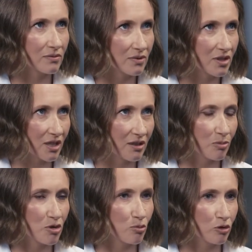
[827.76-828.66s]

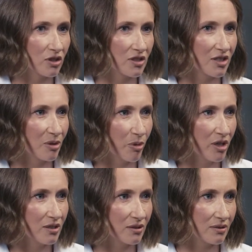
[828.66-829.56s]
странно, почему это эти
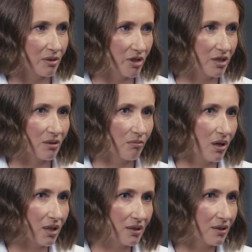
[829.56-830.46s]
компании. Для меня это
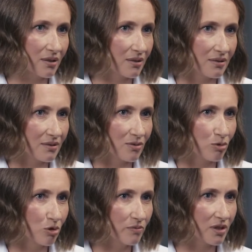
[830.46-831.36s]
банк э,
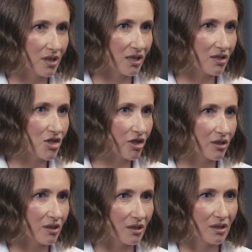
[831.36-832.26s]
с удобной
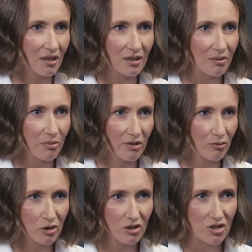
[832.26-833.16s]
карточкой, когда ты
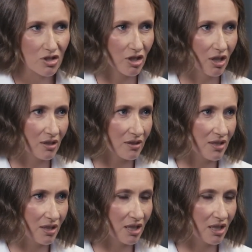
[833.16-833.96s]
переводишь Я деньги